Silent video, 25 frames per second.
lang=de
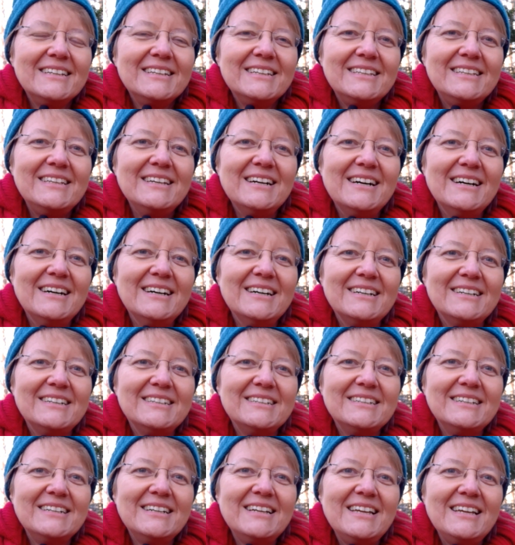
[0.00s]
Ja,
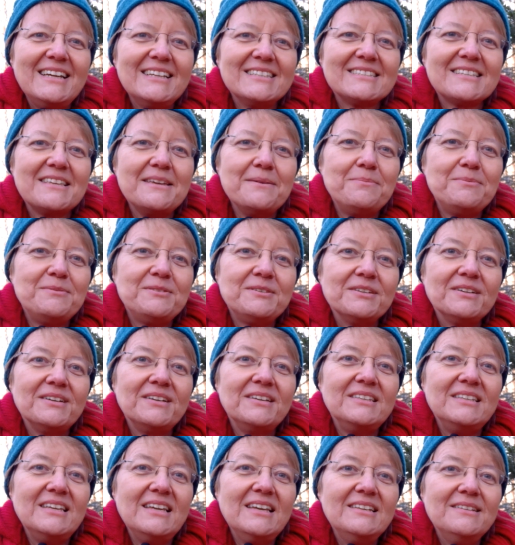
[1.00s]
es gibt äh,
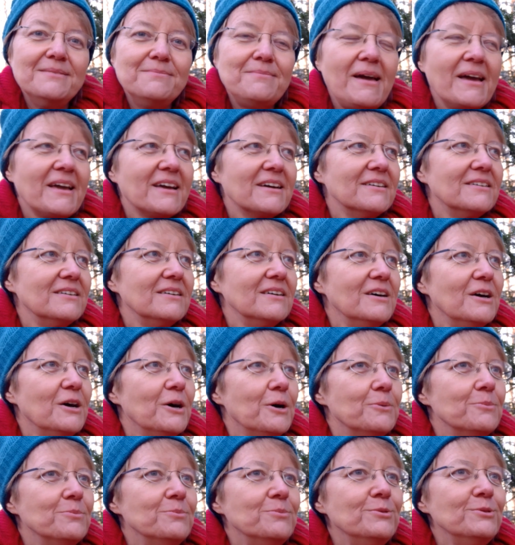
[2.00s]
jede Menge
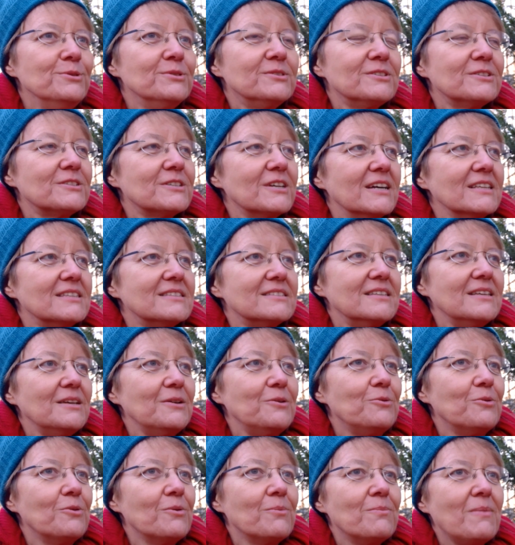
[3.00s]
mystische
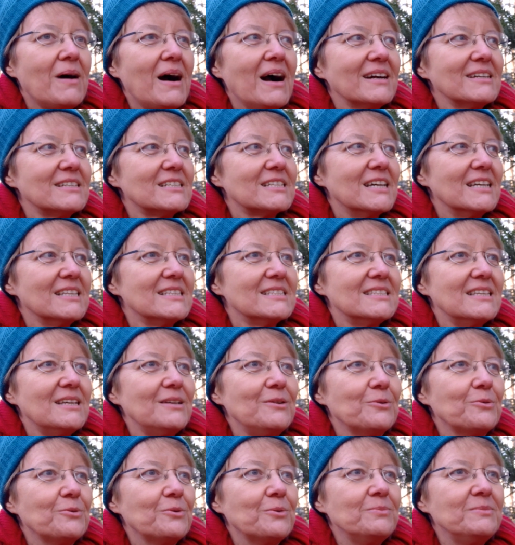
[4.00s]
Erzählungen, magische
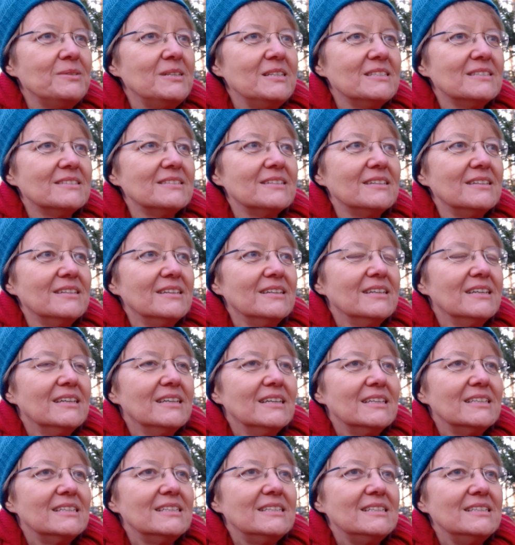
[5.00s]
Erzählungen um diese,
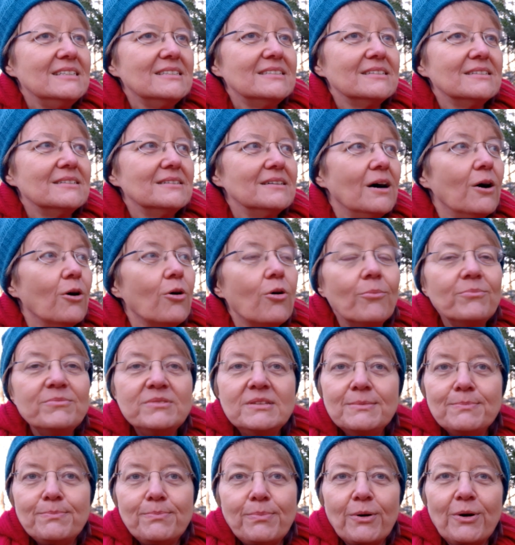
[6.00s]
diese, auch um
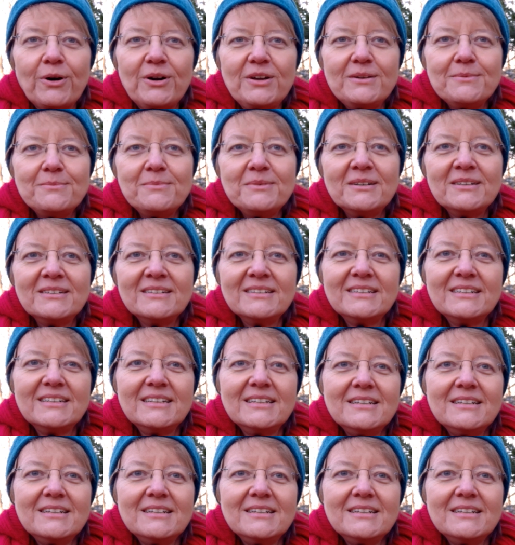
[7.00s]
die Bäume.